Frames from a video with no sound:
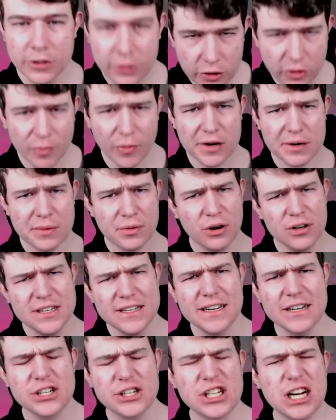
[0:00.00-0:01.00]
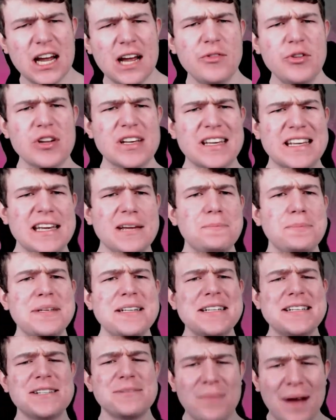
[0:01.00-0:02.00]
Jo moin, heute gleich schreibe gibt
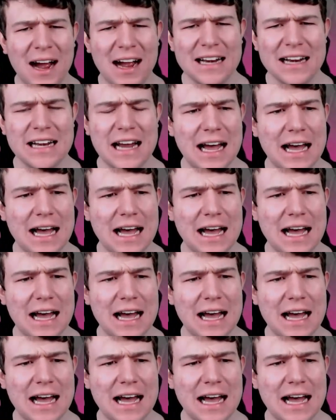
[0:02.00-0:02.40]
es mal